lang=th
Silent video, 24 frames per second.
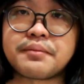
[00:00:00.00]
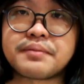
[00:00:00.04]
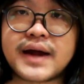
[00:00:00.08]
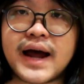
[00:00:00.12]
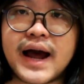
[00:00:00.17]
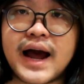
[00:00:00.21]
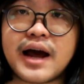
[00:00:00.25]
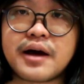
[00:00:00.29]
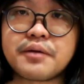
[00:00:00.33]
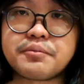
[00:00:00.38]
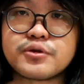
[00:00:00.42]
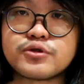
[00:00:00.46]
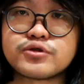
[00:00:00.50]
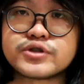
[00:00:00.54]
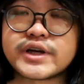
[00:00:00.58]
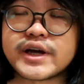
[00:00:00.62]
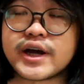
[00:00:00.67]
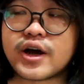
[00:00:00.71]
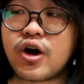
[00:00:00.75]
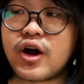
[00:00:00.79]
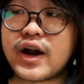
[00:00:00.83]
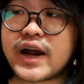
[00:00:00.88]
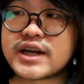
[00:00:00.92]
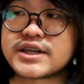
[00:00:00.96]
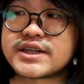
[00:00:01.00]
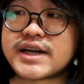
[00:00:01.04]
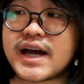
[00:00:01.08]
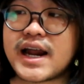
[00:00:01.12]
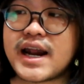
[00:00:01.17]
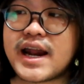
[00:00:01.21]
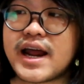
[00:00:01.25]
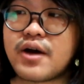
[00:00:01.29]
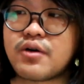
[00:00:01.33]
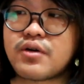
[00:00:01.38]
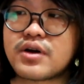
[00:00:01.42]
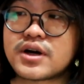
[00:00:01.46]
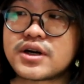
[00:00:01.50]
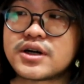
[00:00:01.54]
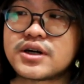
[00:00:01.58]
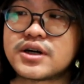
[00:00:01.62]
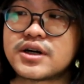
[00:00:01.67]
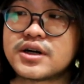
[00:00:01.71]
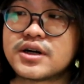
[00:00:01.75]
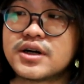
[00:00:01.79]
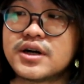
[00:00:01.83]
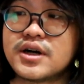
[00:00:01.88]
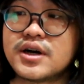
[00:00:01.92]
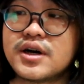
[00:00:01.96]
บทาง Music Collection แล้วก็คื
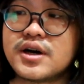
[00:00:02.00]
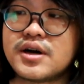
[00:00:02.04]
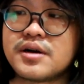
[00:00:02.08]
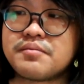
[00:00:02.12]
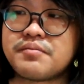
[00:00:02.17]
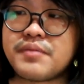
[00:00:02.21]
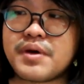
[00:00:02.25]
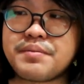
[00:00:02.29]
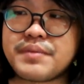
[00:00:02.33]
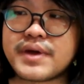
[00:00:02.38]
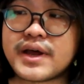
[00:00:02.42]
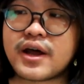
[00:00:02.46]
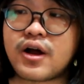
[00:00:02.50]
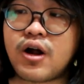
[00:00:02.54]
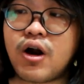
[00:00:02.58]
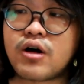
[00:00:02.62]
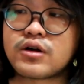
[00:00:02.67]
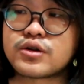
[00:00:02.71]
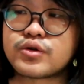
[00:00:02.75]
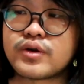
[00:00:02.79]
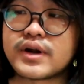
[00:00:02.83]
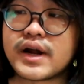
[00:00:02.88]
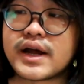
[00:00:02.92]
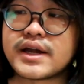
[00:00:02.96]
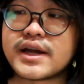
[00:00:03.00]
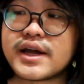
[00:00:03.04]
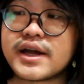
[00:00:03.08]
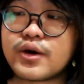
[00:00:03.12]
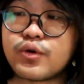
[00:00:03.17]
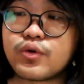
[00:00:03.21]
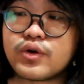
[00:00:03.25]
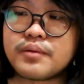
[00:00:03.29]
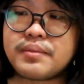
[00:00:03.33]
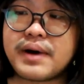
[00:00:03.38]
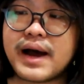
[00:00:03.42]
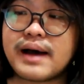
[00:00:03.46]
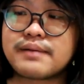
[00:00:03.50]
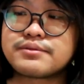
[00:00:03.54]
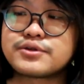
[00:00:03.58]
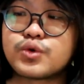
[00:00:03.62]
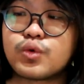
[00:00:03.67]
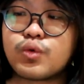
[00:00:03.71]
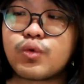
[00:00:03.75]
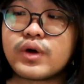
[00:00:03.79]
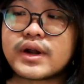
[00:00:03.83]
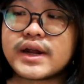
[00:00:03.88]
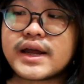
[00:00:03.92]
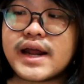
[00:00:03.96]
อไม่มีกล้องตัวไหนที่คุณภาพ
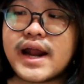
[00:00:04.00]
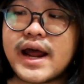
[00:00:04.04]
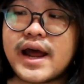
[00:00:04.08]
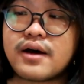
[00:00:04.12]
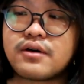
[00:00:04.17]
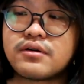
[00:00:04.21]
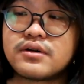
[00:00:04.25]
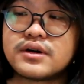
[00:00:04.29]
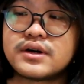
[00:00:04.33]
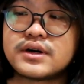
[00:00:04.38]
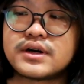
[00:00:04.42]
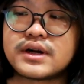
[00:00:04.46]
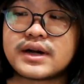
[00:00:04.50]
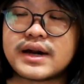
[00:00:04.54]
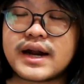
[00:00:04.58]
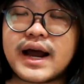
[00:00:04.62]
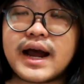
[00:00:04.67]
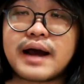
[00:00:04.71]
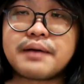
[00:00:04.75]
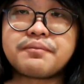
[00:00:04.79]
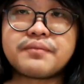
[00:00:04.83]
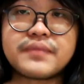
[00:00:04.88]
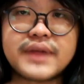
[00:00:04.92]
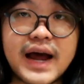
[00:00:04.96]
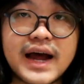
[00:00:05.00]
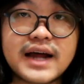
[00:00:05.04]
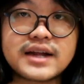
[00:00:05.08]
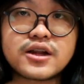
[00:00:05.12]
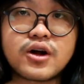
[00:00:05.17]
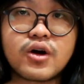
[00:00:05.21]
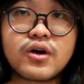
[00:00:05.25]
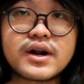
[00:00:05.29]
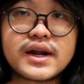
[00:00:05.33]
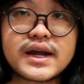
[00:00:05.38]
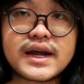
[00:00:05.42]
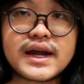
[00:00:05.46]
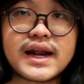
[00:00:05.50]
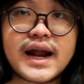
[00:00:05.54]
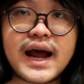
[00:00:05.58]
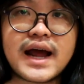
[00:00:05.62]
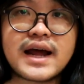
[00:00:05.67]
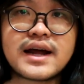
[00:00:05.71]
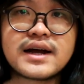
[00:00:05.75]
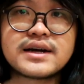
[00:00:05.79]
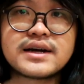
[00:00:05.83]
สูงกว่านี้แล้วนะครับณตอนนี้นะ